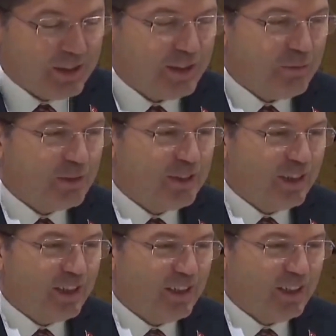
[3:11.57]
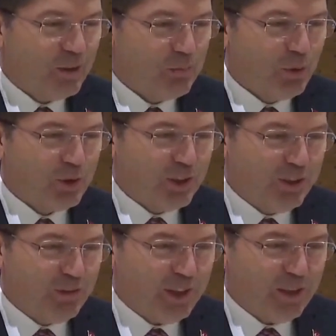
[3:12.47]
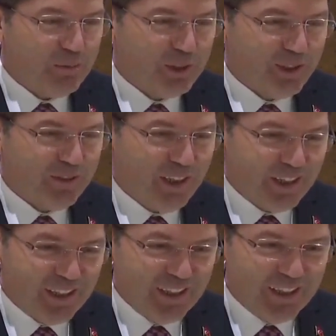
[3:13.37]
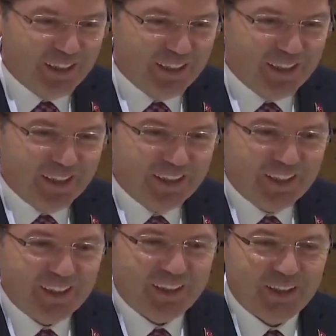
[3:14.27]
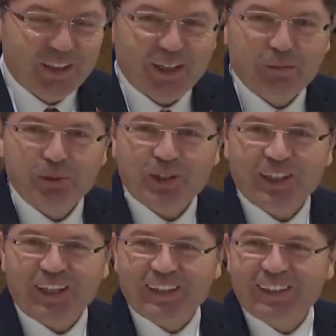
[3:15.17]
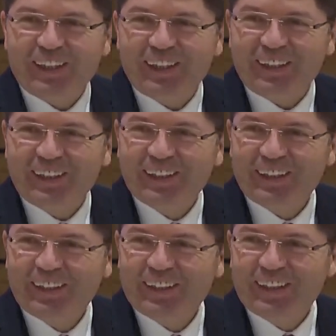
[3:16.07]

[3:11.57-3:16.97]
Anayasamızda pozitif ayrımcılık var da yani bu kadar da